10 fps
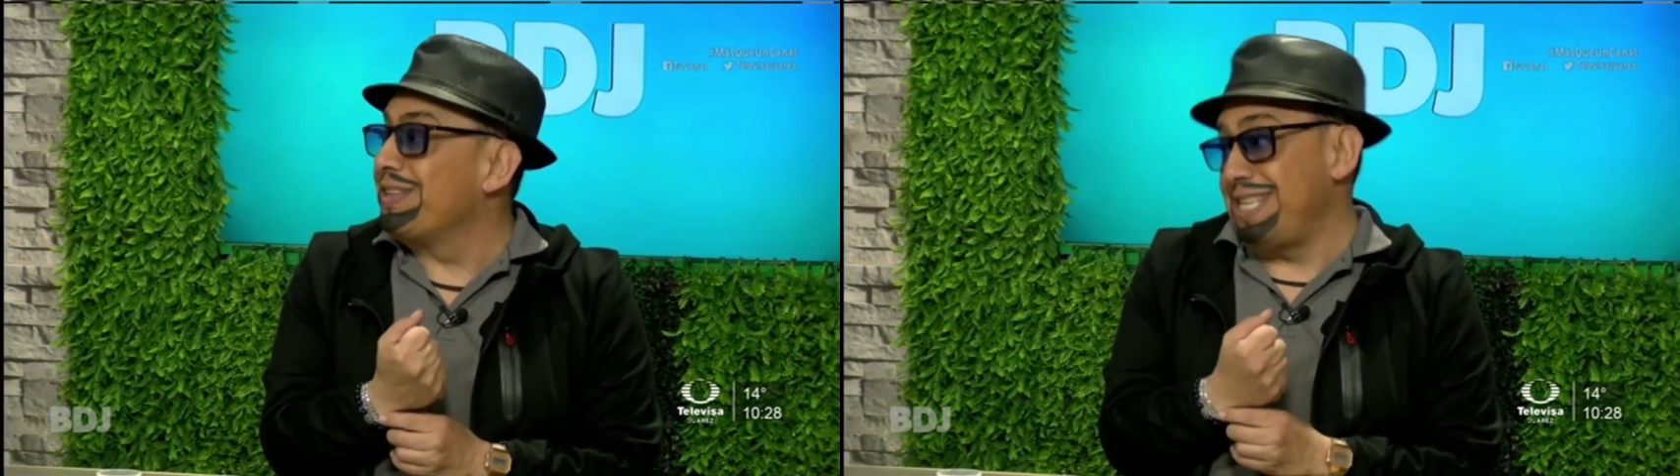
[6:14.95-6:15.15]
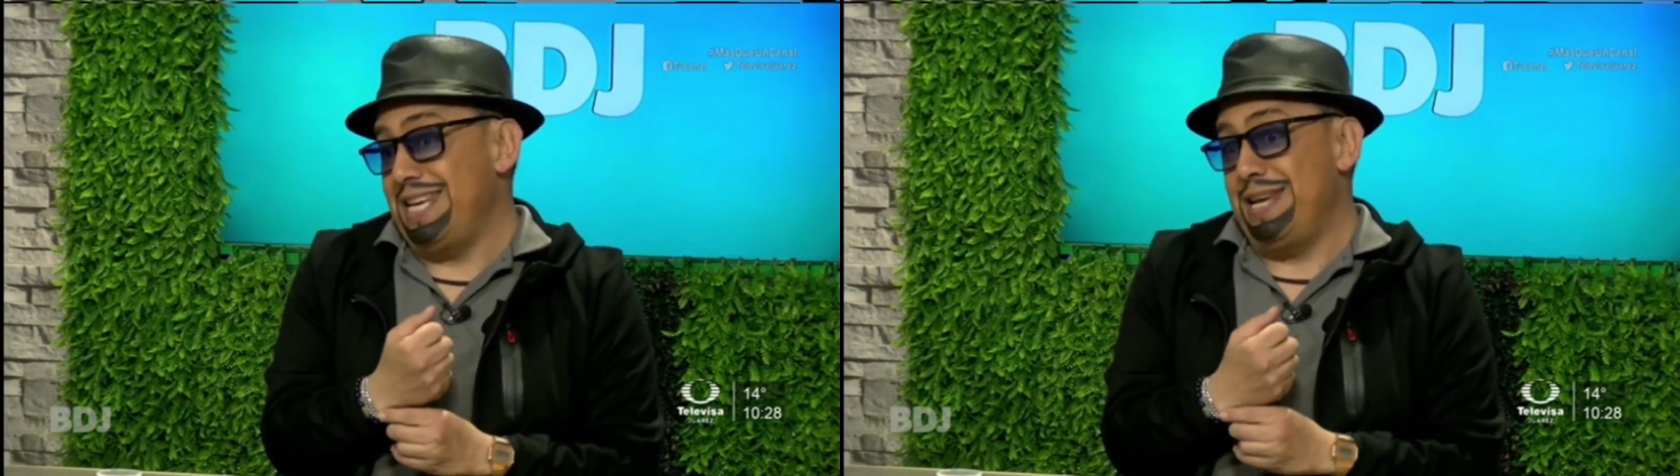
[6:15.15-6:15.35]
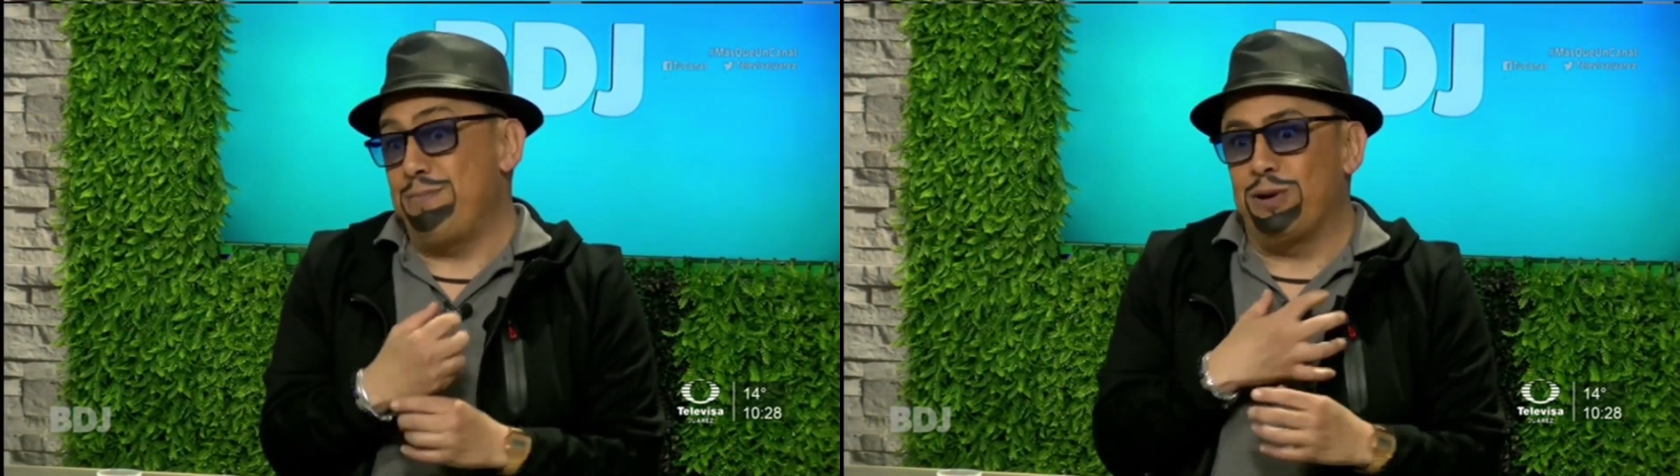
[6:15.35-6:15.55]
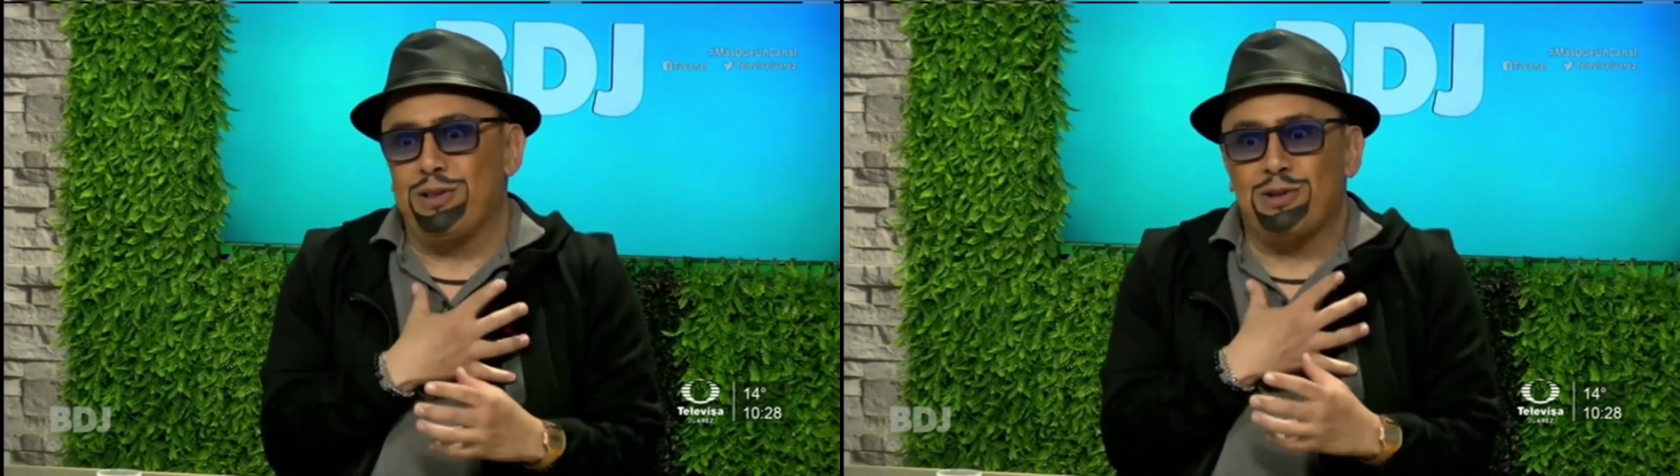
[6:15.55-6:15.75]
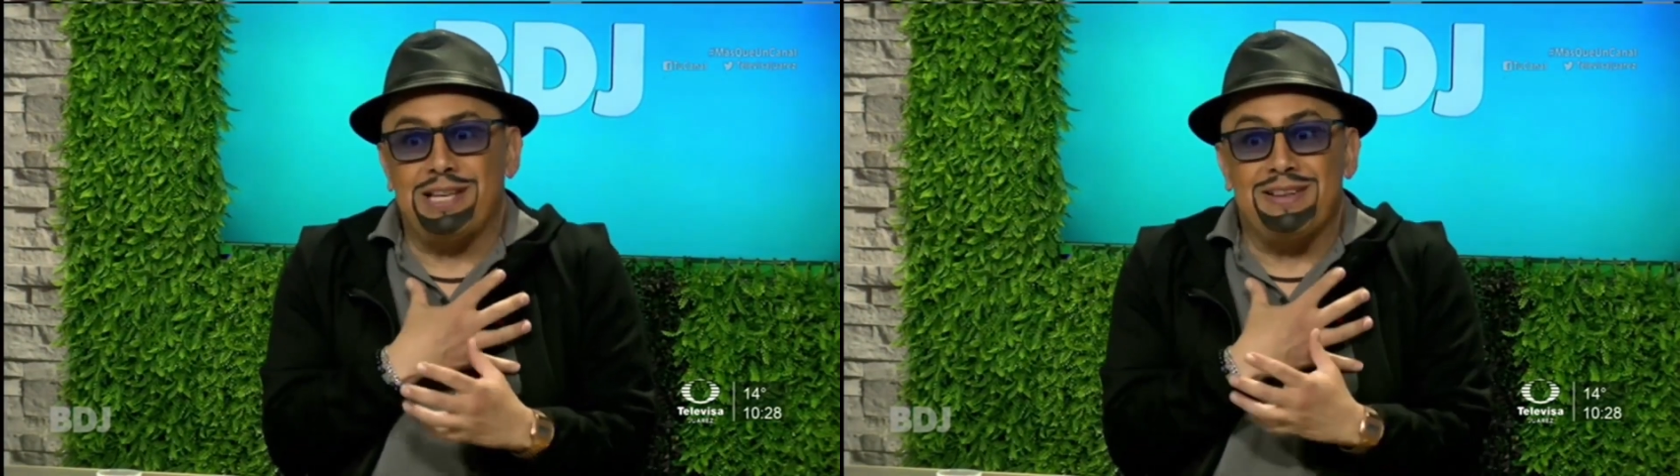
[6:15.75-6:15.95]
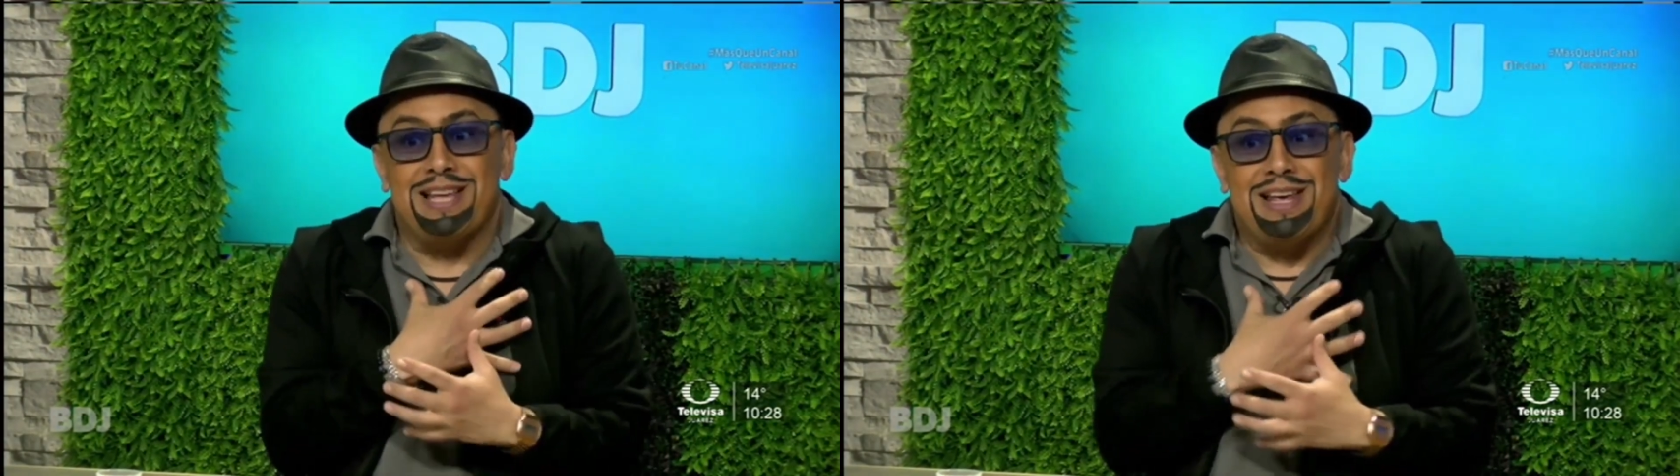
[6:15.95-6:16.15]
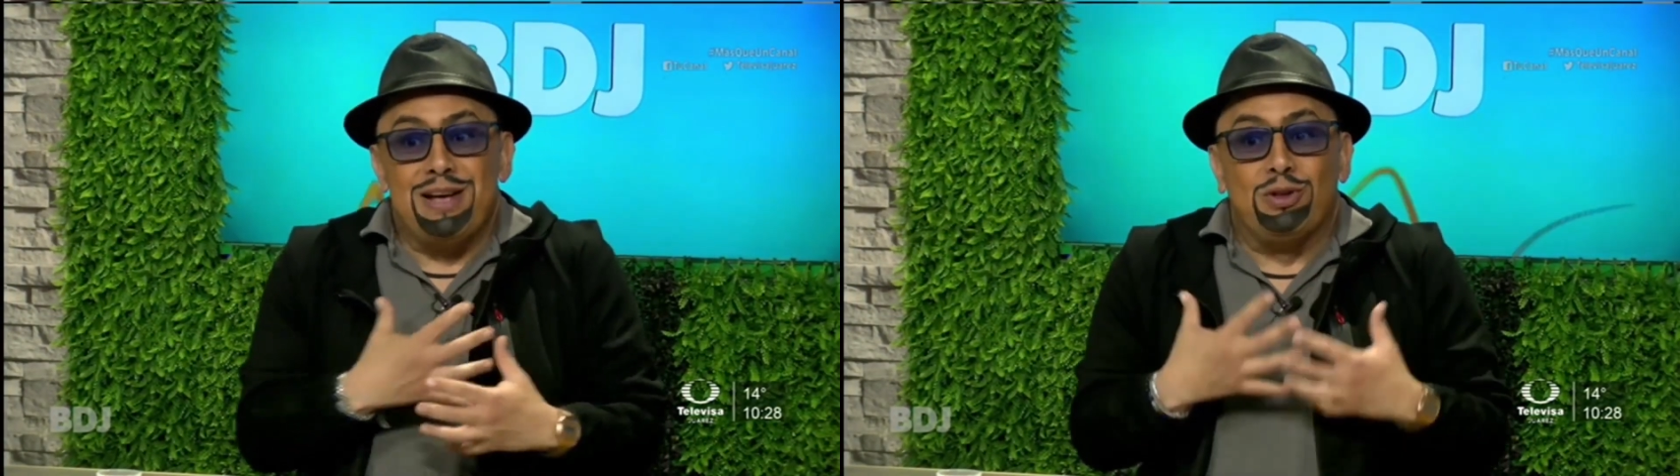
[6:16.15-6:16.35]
Sí, porque no sabes,